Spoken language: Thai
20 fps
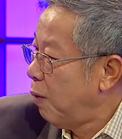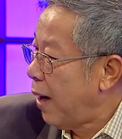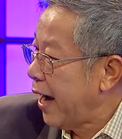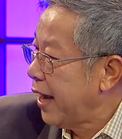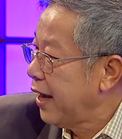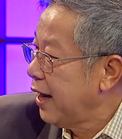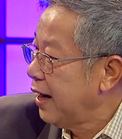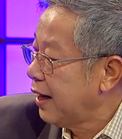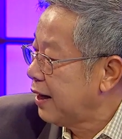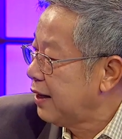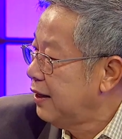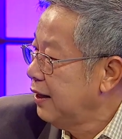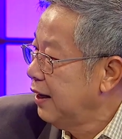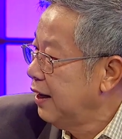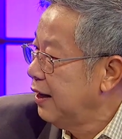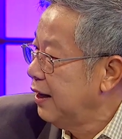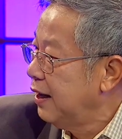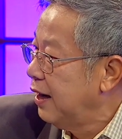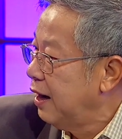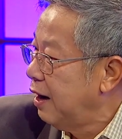วัยขึ้
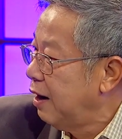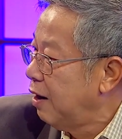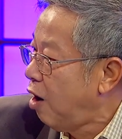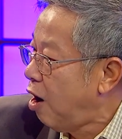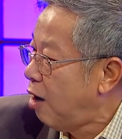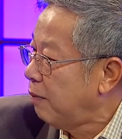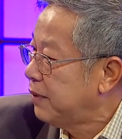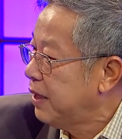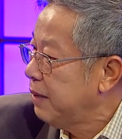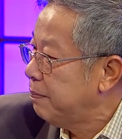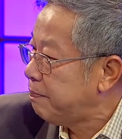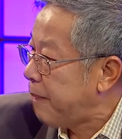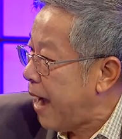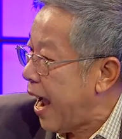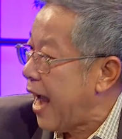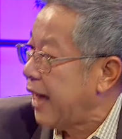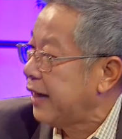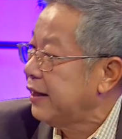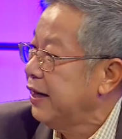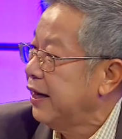นรอบที่
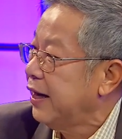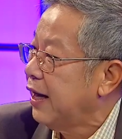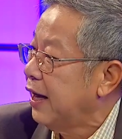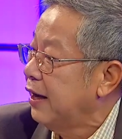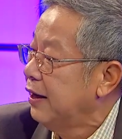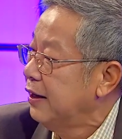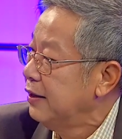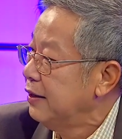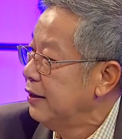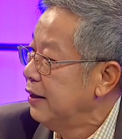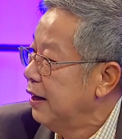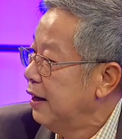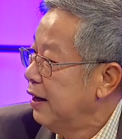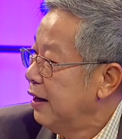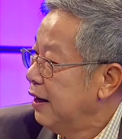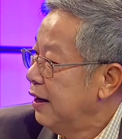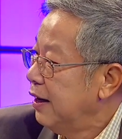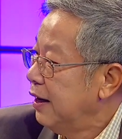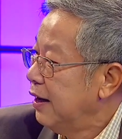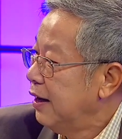8นี่นะ
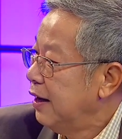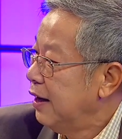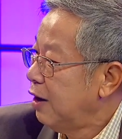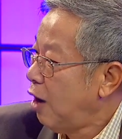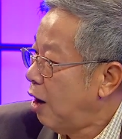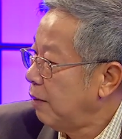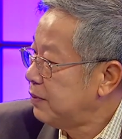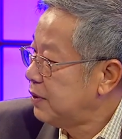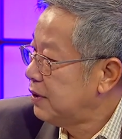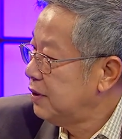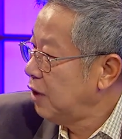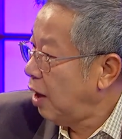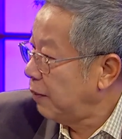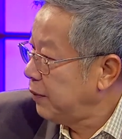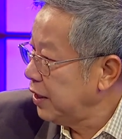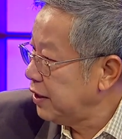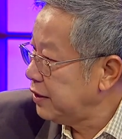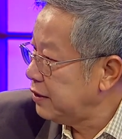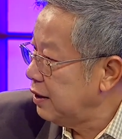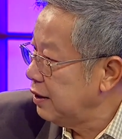รอบ